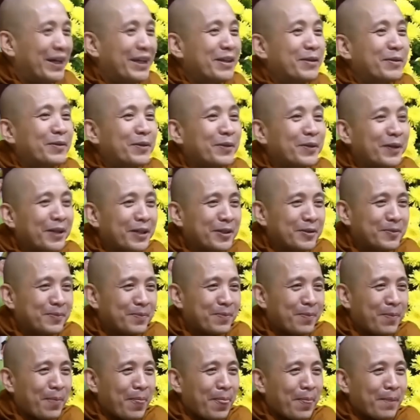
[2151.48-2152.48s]
hiểu cái ý chúng tôi
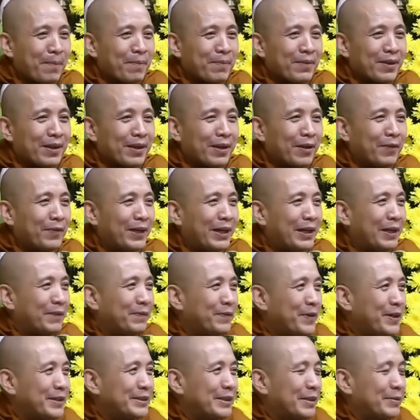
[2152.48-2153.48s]
nói không không
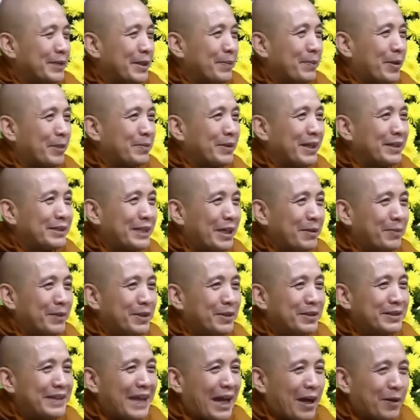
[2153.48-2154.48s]
phải làm phước xong để mong để
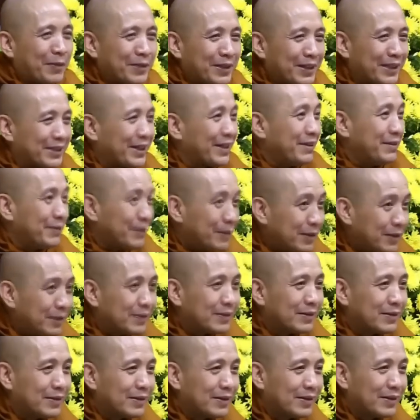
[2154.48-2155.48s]
sao mình được giàu nữa là chết
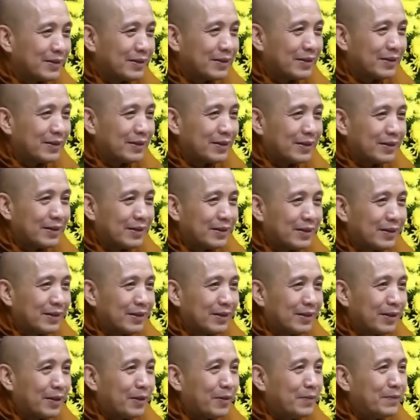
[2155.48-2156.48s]
nữa
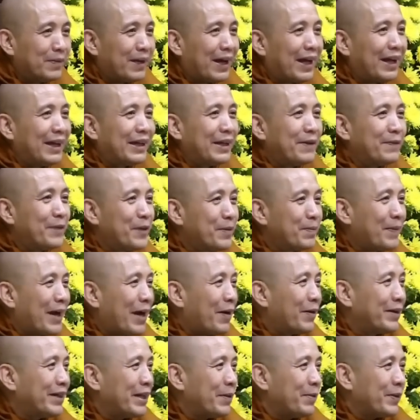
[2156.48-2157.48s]
nó không phải cái
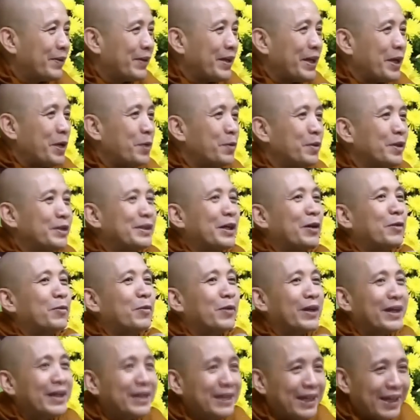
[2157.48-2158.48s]
phước báo ở đây mà sẽ hiểu nó
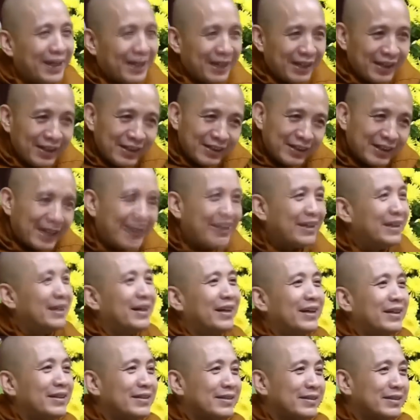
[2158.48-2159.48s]
sâu một cái ý nghĩa
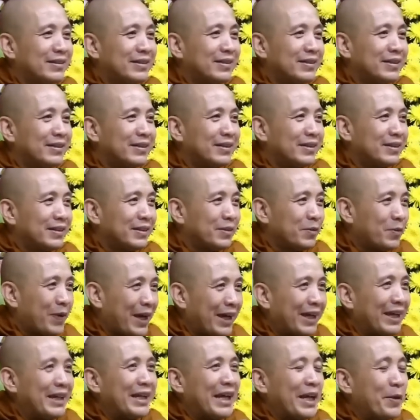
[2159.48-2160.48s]
hay hơn
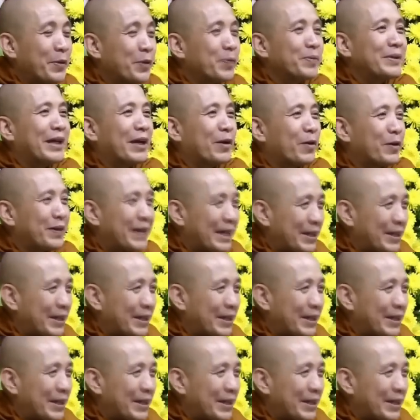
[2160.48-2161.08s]
ngoài cái nghĩa mà chúng